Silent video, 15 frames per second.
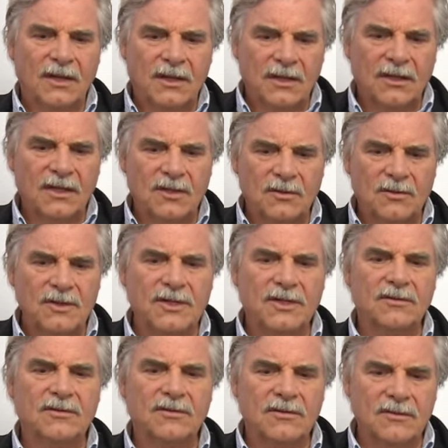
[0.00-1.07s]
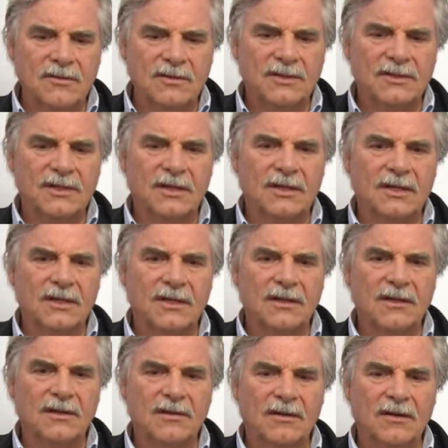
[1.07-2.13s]
geduldig und gut
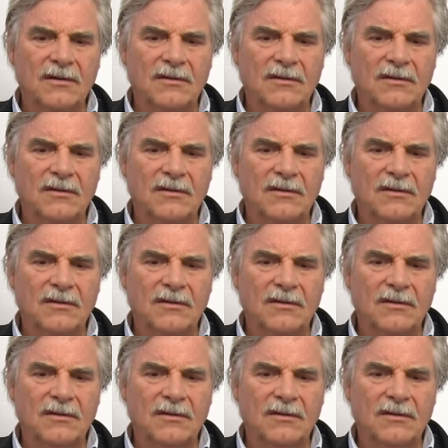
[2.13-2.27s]
äh, äh